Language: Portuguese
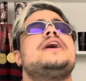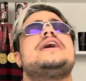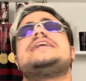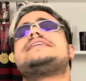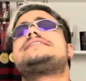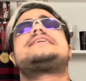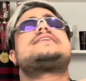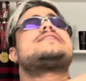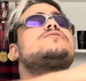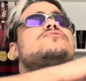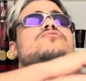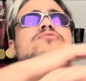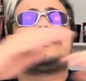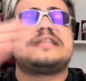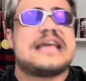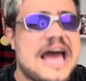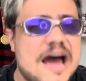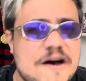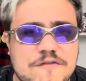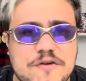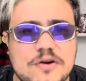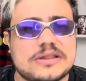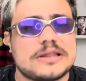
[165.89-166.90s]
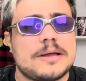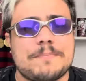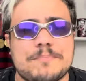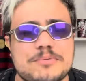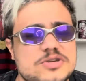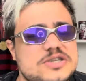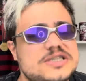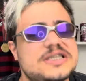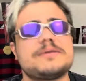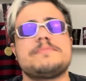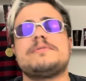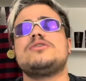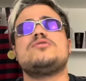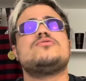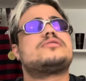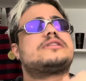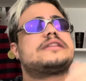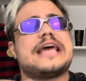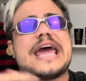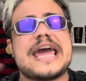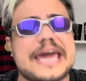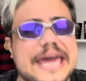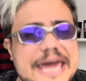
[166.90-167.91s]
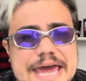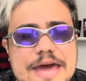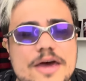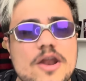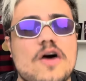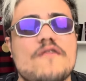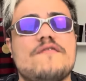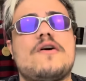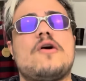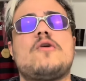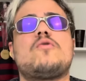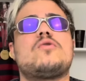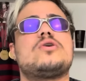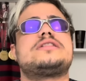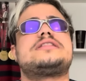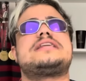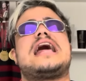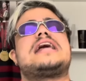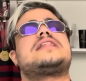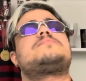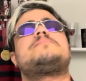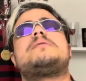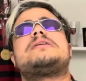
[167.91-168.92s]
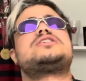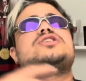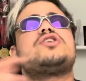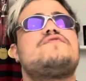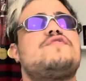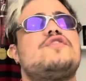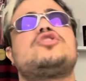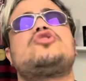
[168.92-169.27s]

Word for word: E se não der a volta por cima, não tem que renovar o contrato. Mas eu vou